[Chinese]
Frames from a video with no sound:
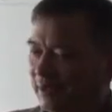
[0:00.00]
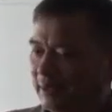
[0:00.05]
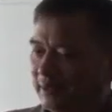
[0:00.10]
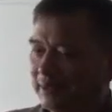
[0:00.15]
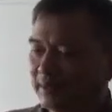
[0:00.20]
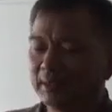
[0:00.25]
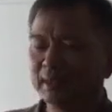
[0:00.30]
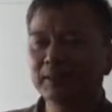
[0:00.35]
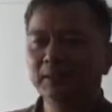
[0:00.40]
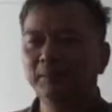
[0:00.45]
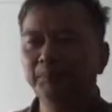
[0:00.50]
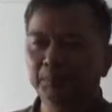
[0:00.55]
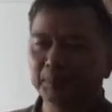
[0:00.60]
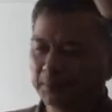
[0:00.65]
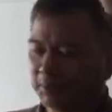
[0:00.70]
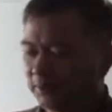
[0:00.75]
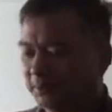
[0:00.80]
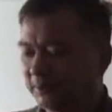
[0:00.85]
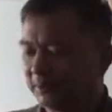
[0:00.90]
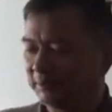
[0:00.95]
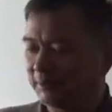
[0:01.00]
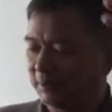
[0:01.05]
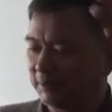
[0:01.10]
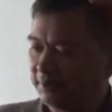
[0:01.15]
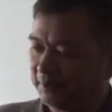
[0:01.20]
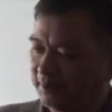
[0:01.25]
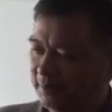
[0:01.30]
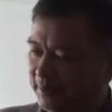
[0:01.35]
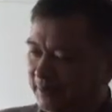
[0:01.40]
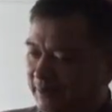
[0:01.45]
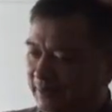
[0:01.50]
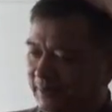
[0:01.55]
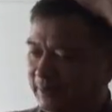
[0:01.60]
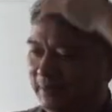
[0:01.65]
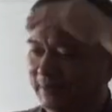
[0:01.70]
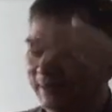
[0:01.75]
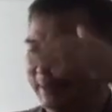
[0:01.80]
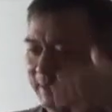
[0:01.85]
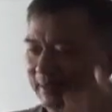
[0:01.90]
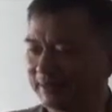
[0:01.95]
现在可以不用通知我，我已
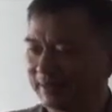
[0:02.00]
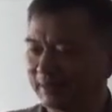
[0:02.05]
经知道